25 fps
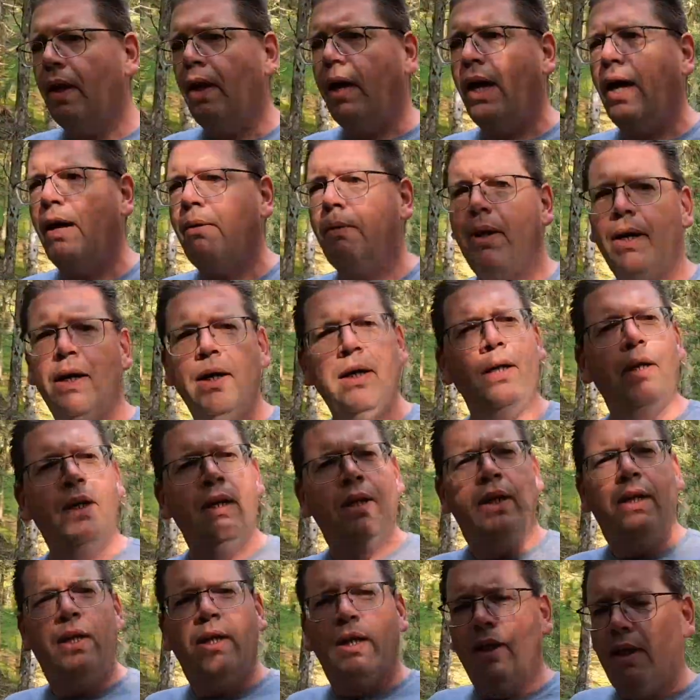Aber
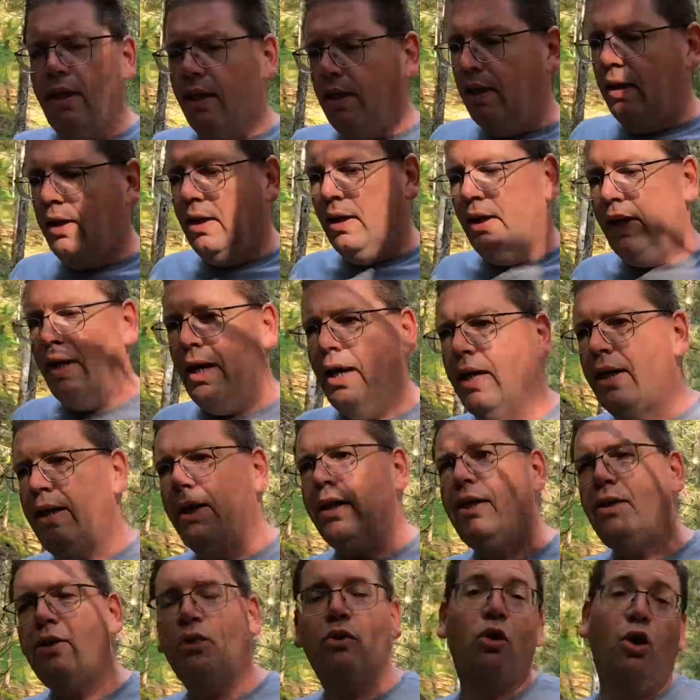äh, ja,
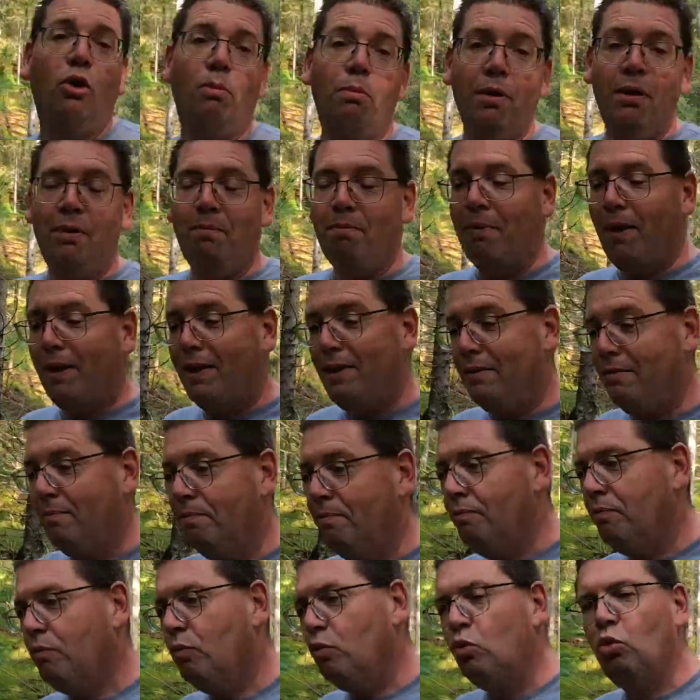ich komme
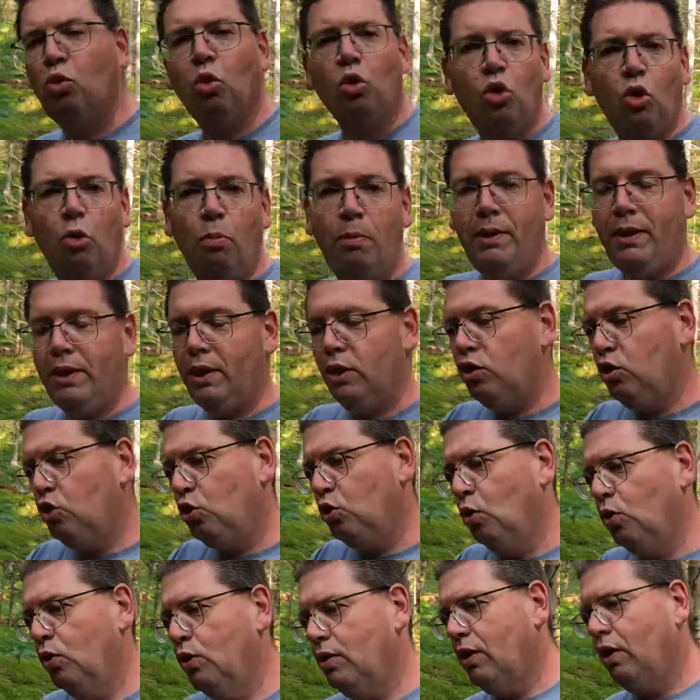meinem
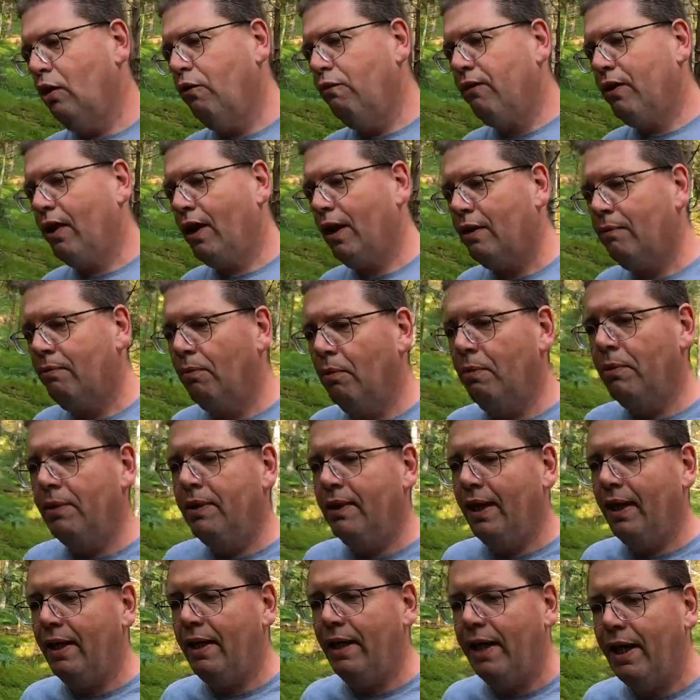Dokumentationsauftrag
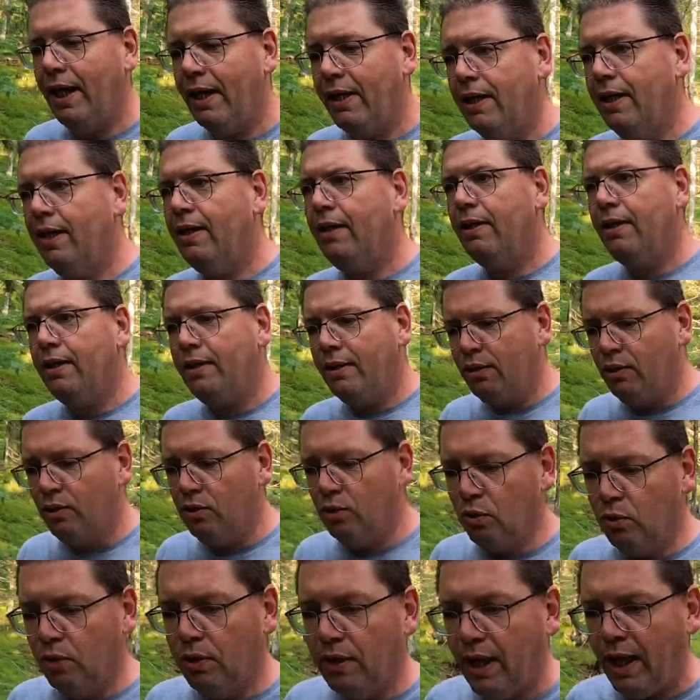momentan leider nicht
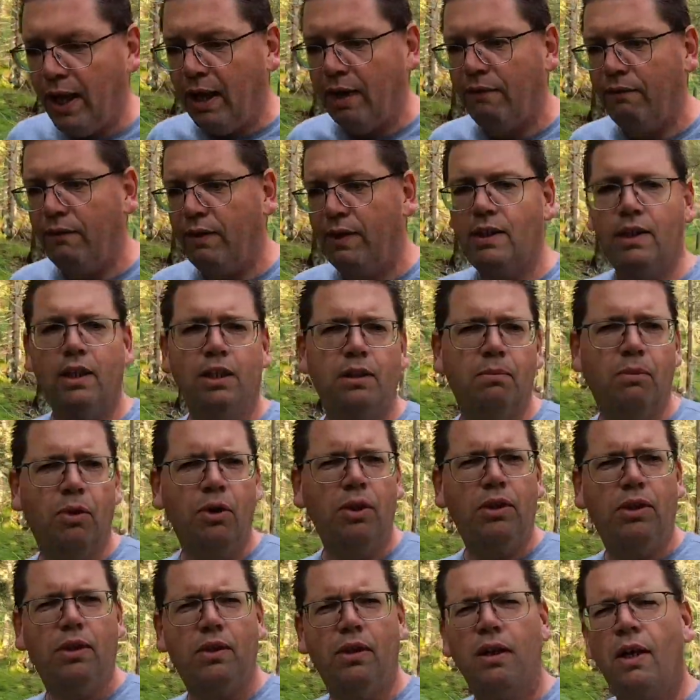so nach, wie ich das
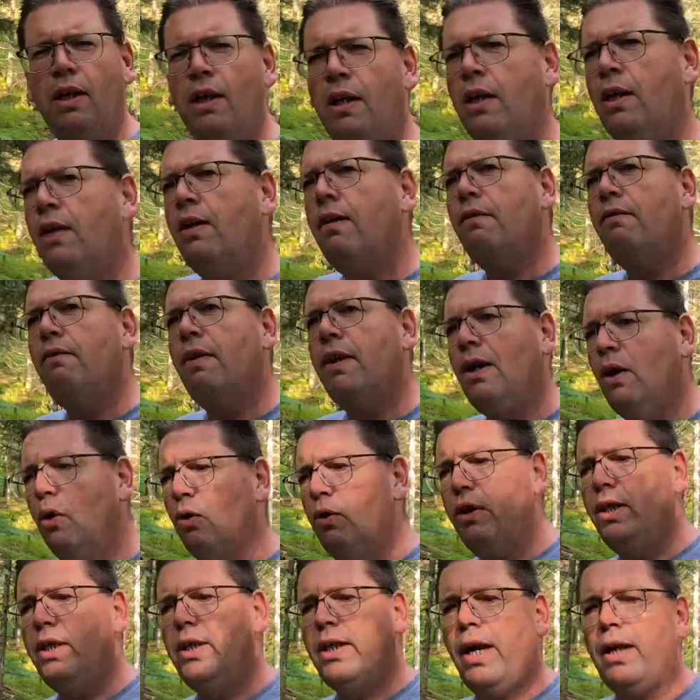möchte, weil
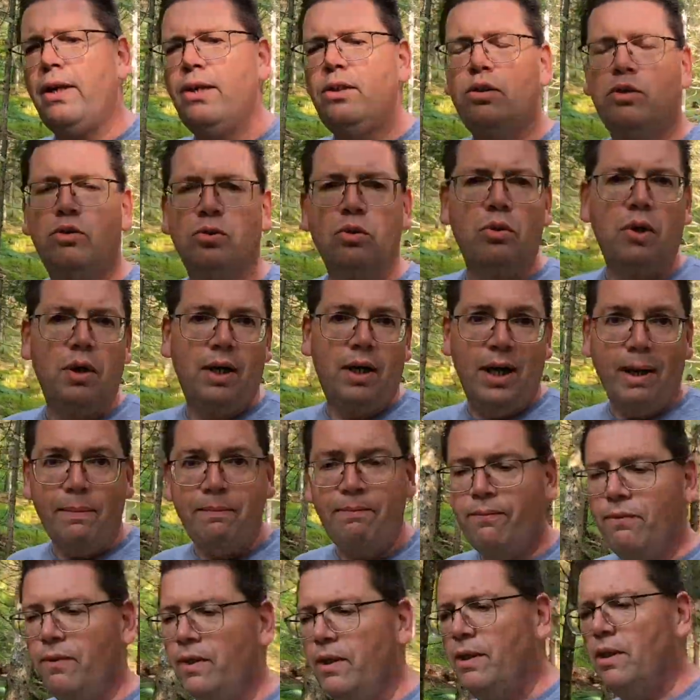auch nicht alles so
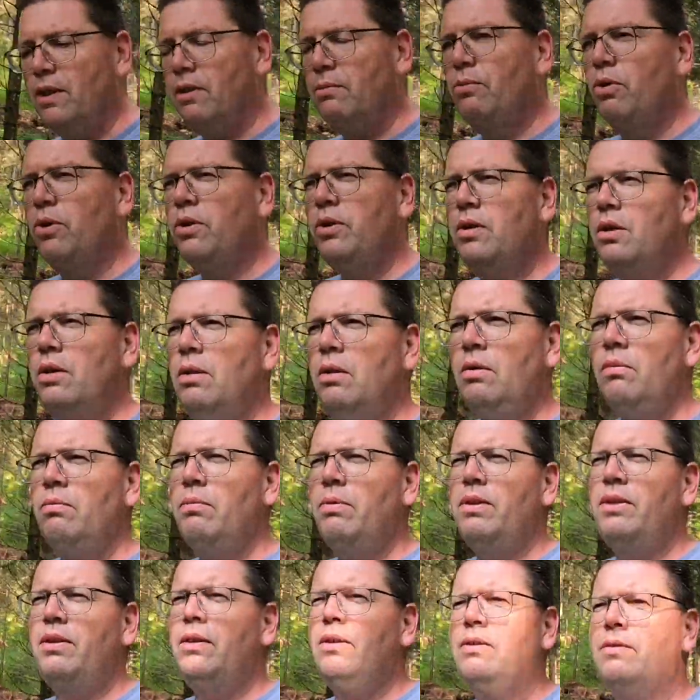klappt, wie ich das möchte.
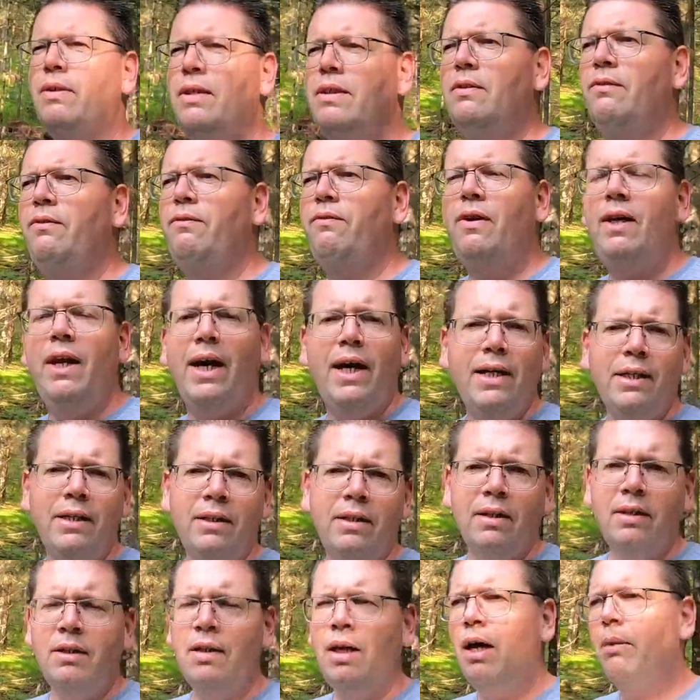Beziehungsweise
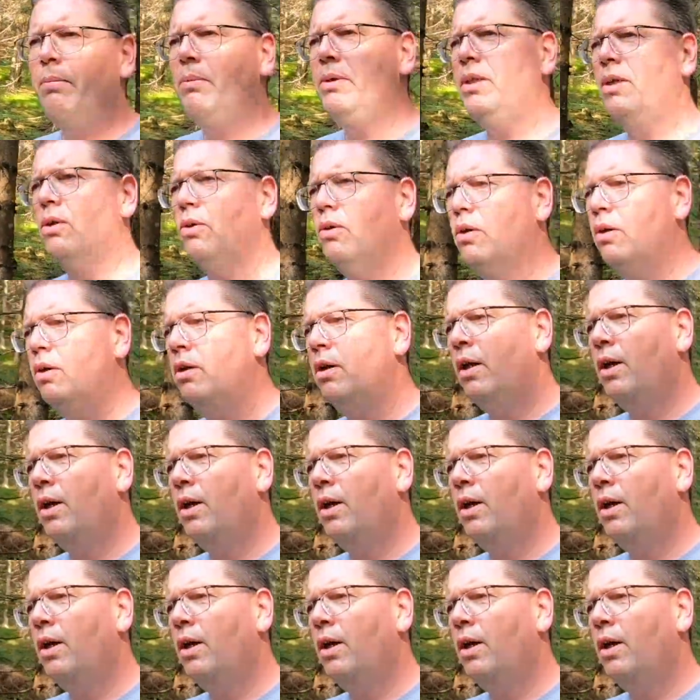vielleicht habe ich auch